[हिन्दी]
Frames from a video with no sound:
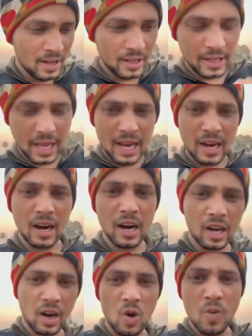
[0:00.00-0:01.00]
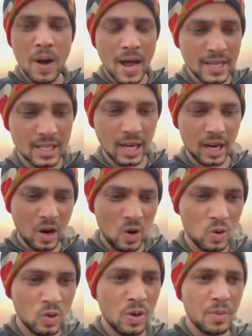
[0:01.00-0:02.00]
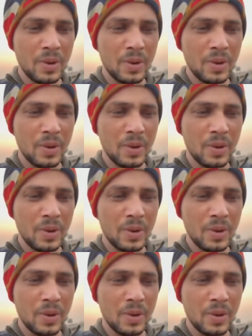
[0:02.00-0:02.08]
तेल रगड़ रहा हूँ मालिश कर रहा हूँ